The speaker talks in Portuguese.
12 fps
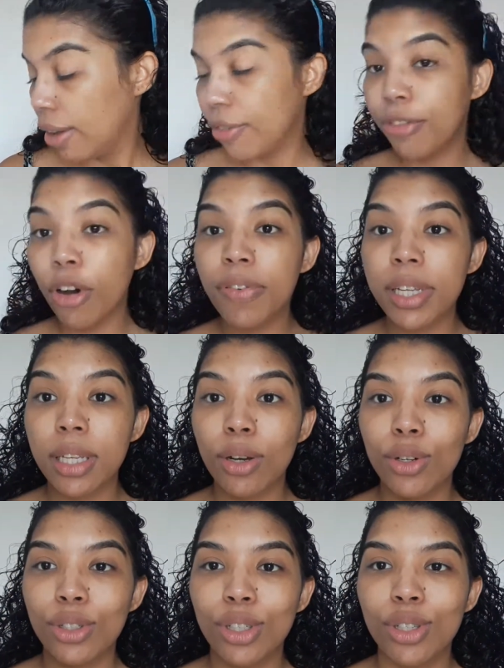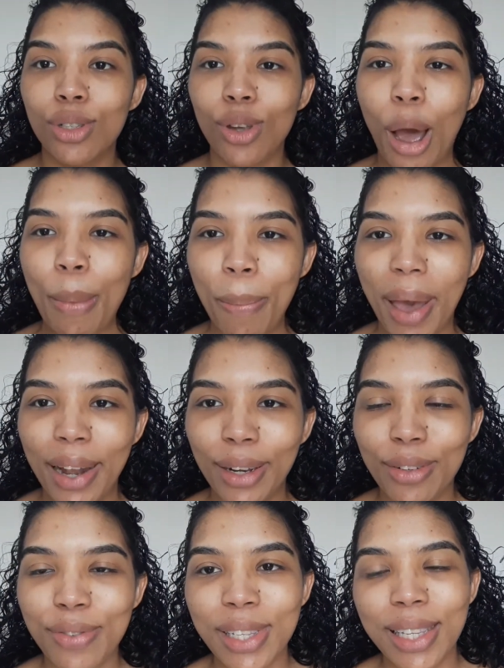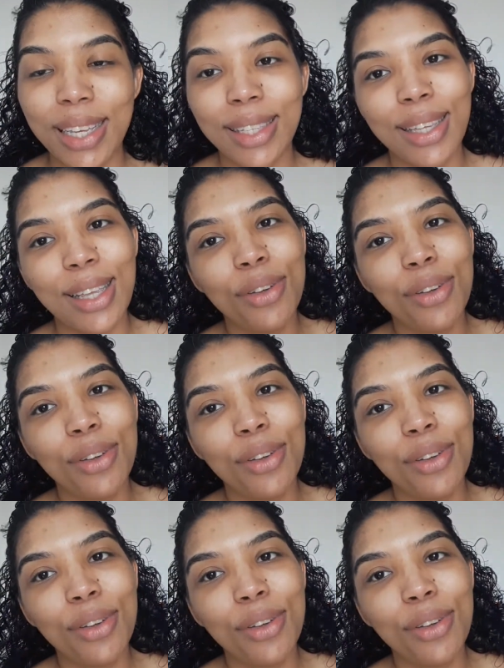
Vou fazer hoje só a pele com vocês